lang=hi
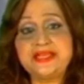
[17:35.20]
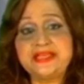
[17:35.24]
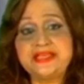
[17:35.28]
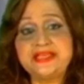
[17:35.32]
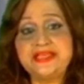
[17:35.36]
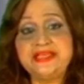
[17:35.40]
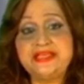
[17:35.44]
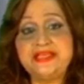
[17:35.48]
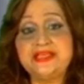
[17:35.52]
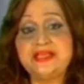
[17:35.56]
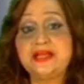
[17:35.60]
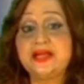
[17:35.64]

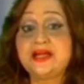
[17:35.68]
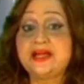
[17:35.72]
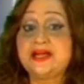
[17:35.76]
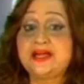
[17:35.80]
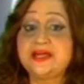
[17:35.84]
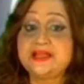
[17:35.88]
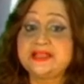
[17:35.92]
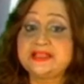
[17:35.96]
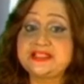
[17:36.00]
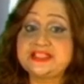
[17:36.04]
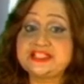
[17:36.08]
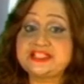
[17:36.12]
नहीं
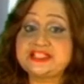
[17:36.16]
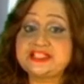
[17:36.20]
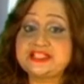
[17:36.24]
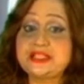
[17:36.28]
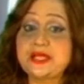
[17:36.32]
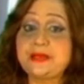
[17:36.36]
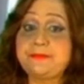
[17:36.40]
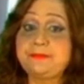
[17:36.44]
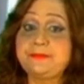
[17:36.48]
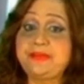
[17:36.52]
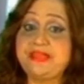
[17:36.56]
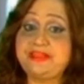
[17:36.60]
हर
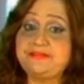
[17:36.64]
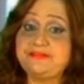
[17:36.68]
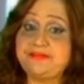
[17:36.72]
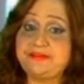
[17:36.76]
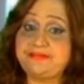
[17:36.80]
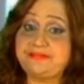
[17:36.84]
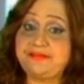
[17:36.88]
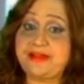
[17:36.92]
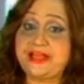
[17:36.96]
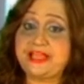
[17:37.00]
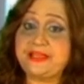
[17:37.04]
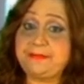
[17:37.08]
रिश्ता
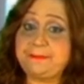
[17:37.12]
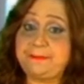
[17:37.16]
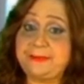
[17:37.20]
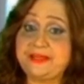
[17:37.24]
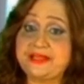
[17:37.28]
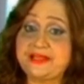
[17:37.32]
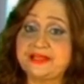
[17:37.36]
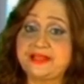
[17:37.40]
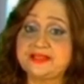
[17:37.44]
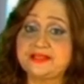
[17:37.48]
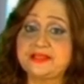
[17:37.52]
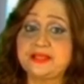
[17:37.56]
बेवफाई
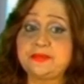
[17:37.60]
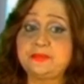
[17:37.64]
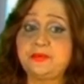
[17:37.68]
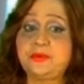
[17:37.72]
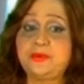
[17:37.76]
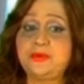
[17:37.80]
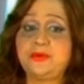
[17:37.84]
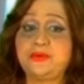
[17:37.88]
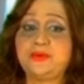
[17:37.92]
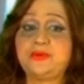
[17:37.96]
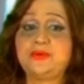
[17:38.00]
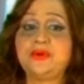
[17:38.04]
पे खत्म
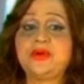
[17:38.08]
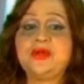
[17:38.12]
हो